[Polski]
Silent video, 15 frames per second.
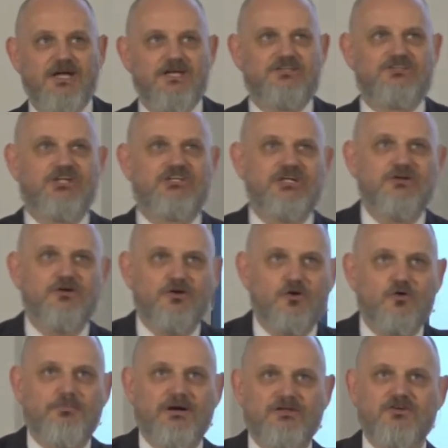Trzeciego
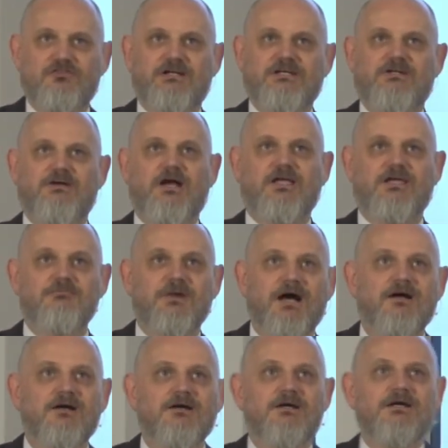roku panowania Jakima,
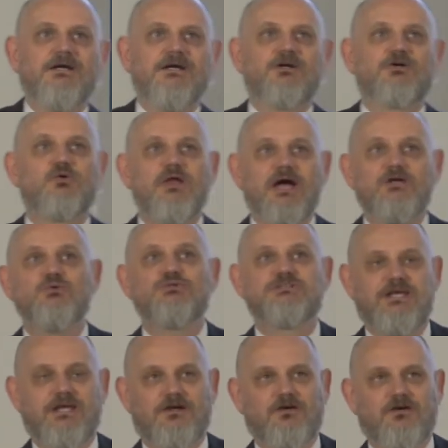króla judzkiego,